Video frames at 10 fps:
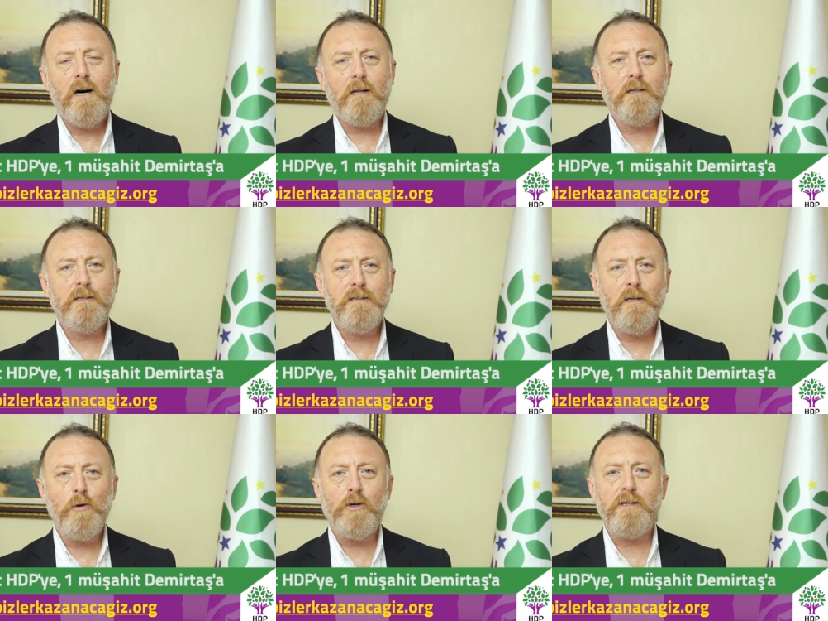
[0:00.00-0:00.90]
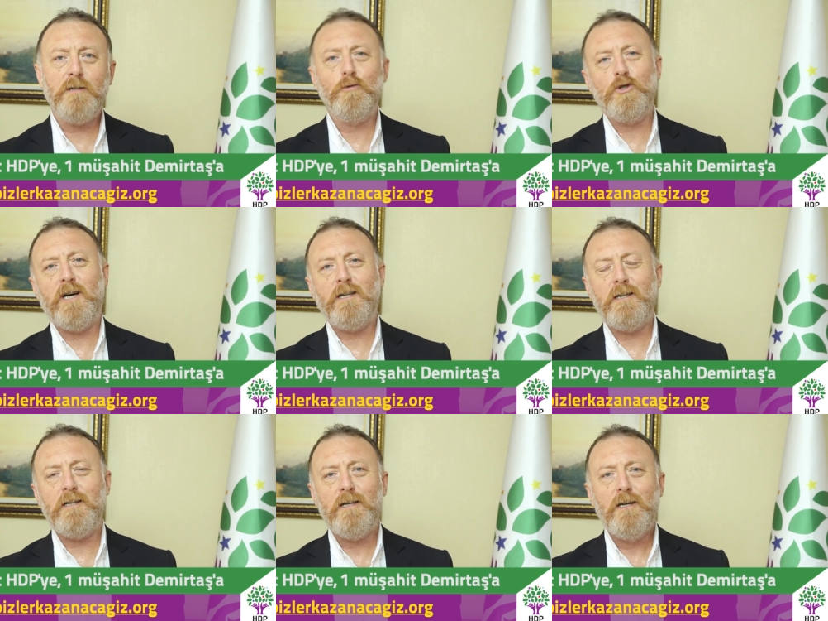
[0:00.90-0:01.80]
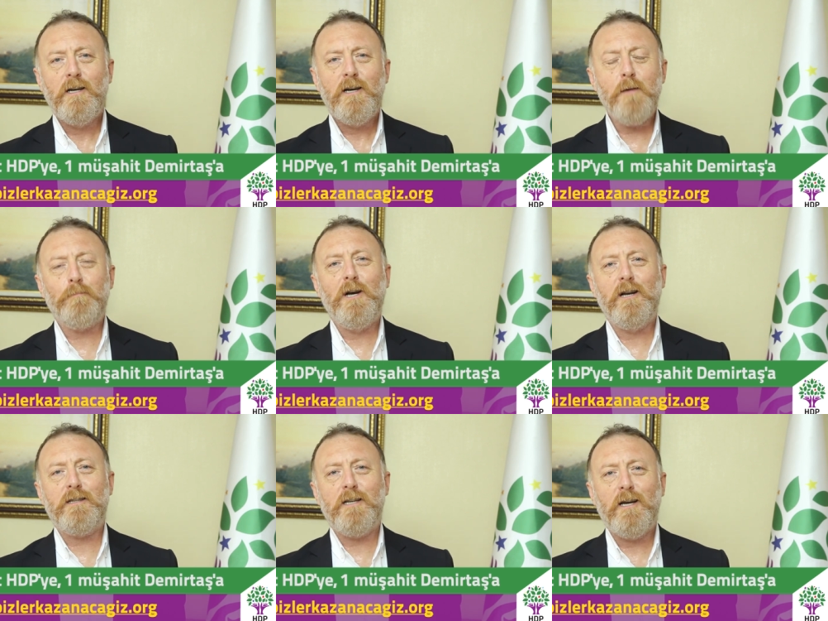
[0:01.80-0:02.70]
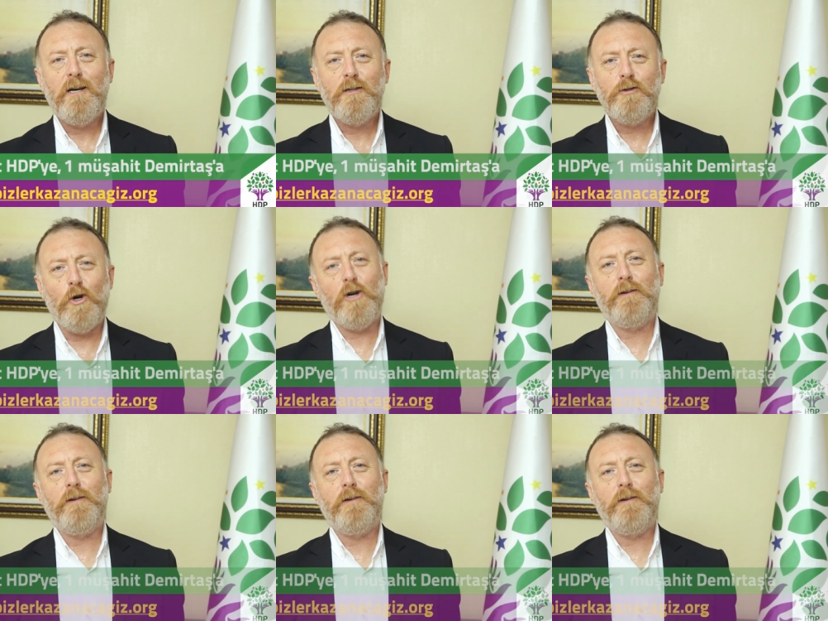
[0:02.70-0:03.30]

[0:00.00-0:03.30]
Hakların demokratik müşahitleri hep birlikte görev